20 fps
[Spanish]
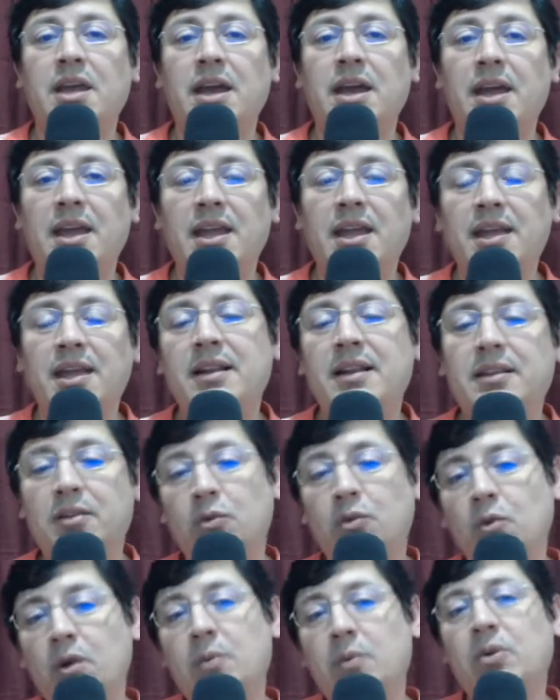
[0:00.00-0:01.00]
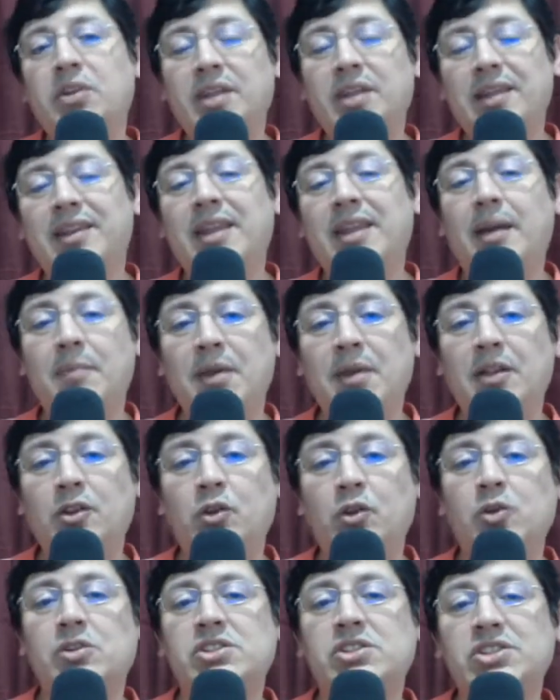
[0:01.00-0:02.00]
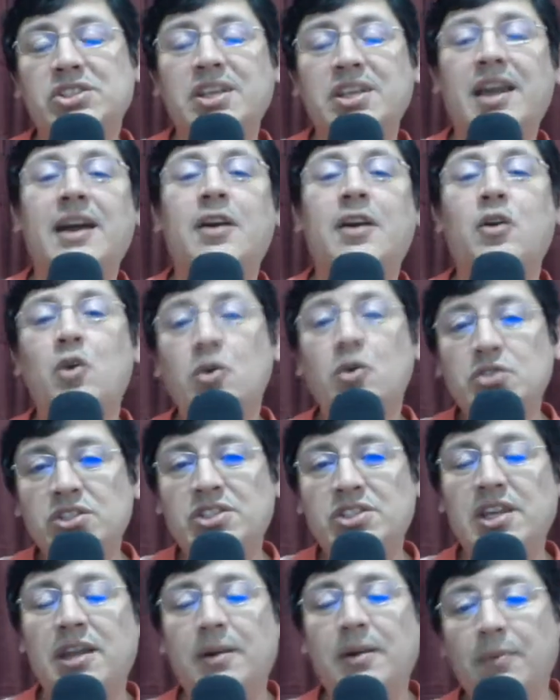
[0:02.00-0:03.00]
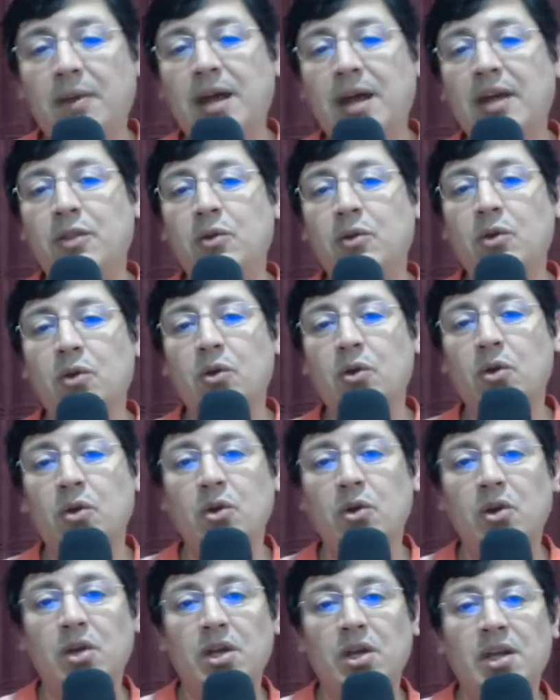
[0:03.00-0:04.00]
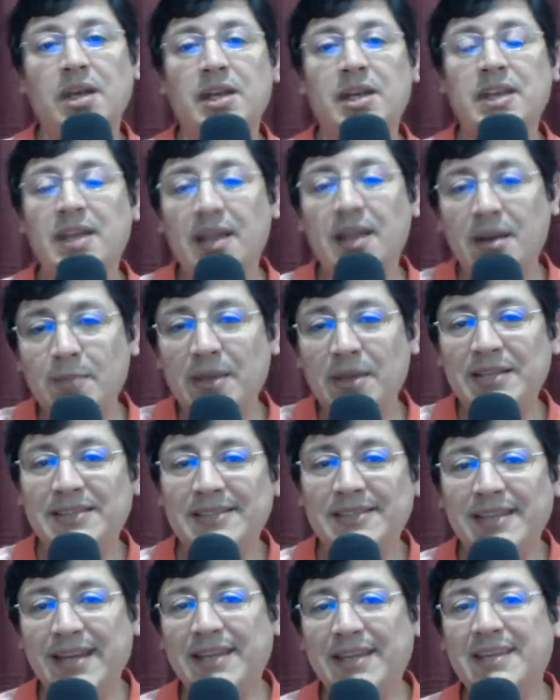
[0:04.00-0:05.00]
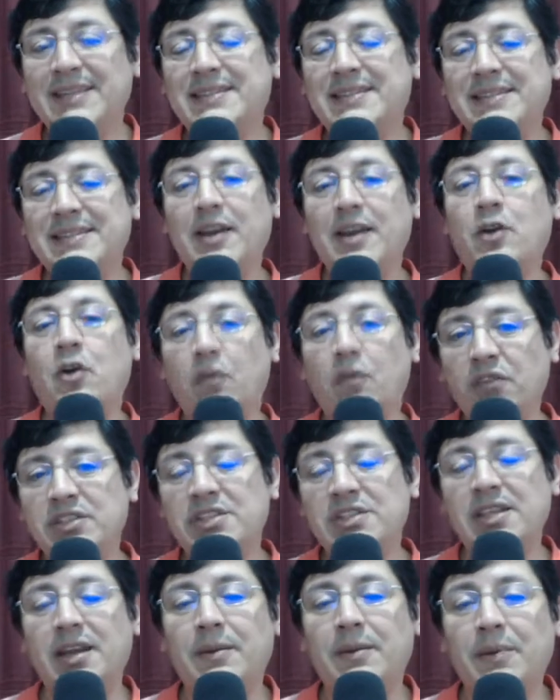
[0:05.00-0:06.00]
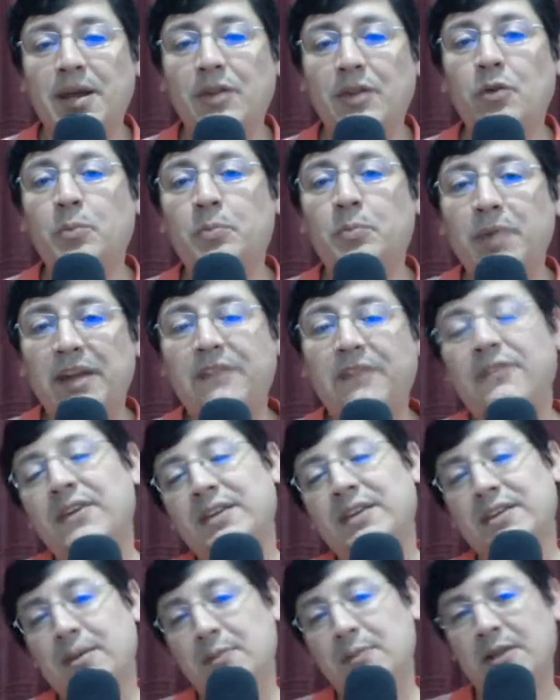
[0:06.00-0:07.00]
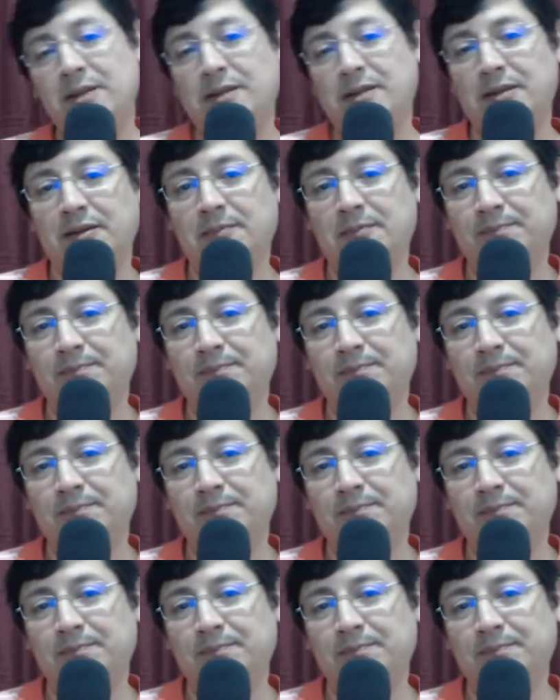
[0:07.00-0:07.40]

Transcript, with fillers: el Nuevo Testamento se ha conservado y el mensaje se ha conservado perfectamente.